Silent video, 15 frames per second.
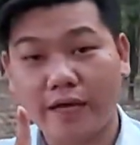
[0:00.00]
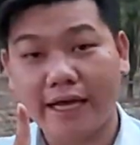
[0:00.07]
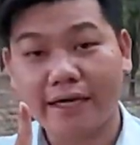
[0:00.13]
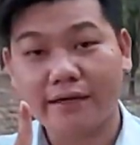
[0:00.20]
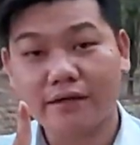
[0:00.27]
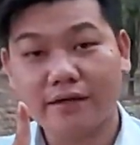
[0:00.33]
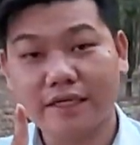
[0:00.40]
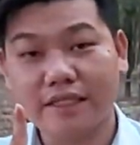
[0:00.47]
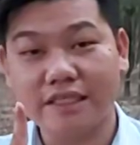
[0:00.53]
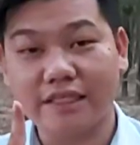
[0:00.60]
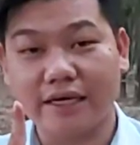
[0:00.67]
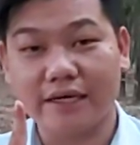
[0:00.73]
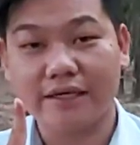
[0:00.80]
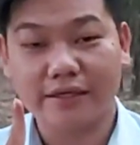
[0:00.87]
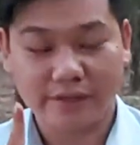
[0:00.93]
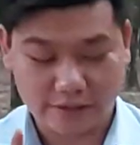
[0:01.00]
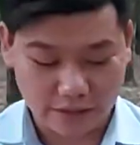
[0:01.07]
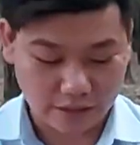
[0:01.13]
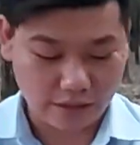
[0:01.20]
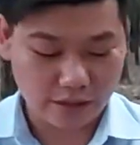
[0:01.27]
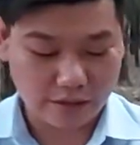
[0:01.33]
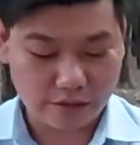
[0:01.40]
hectare anh chị nhỉ?
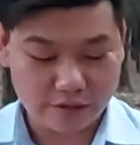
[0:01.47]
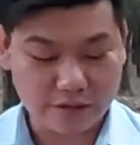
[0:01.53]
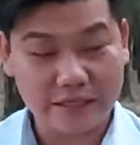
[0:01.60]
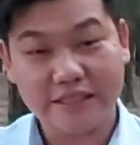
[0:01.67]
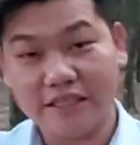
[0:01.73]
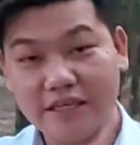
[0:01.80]
Đó, anh chị